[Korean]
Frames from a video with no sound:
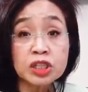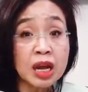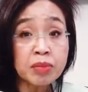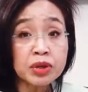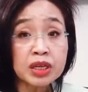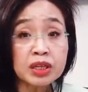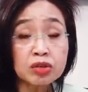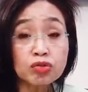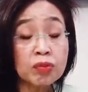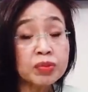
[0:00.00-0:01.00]

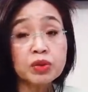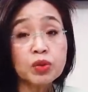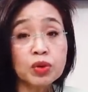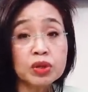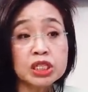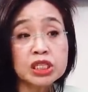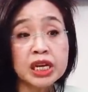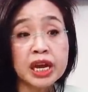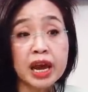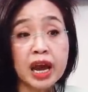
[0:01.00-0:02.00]
지난번에는 트럼프 대통령
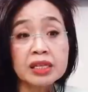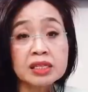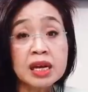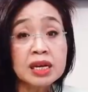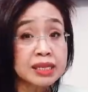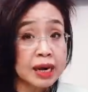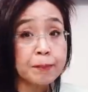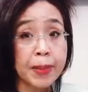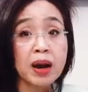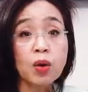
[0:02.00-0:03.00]
지지한
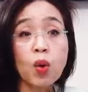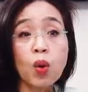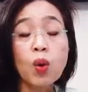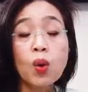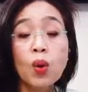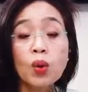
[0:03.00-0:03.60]
사람 많고